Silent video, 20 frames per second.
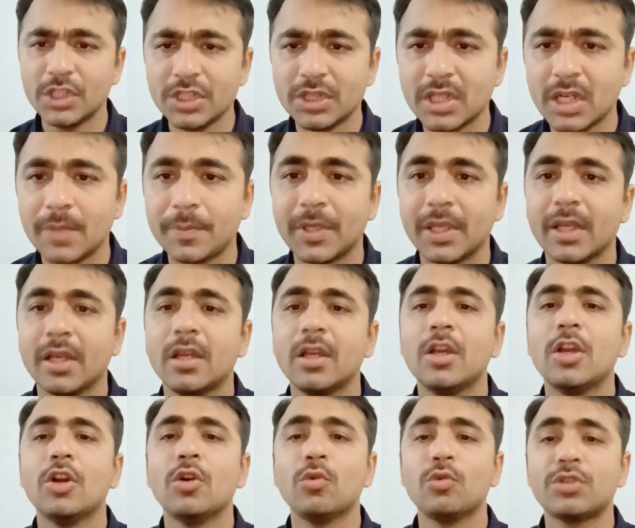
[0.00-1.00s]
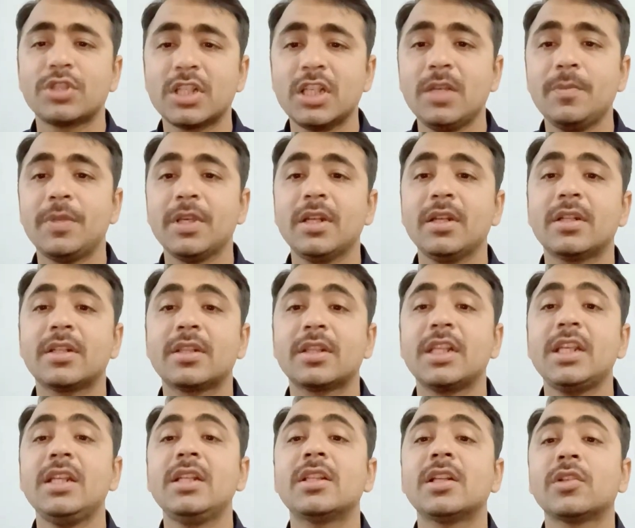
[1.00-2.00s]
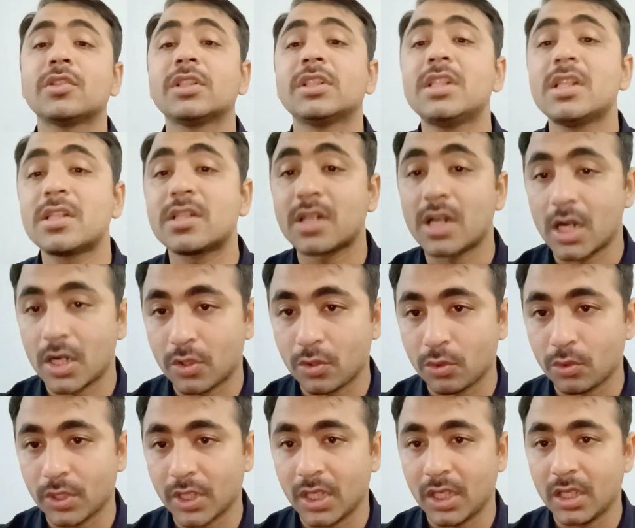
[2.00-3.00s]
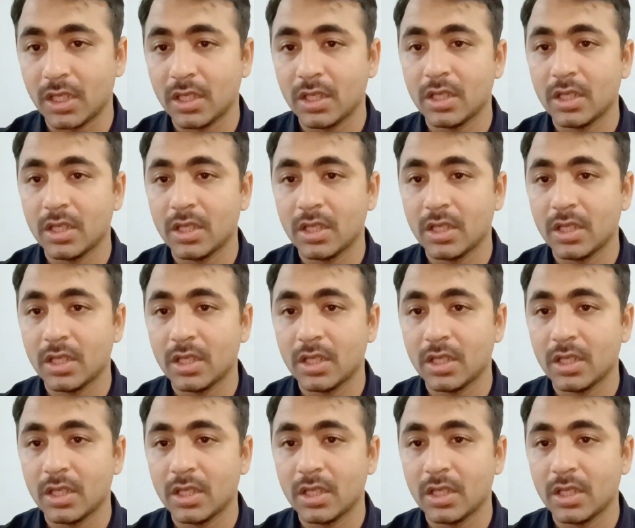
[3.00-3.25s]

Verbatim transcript: जितना भी है उसकी फिर थ्री थाउजेंड से स्टार्ट होगी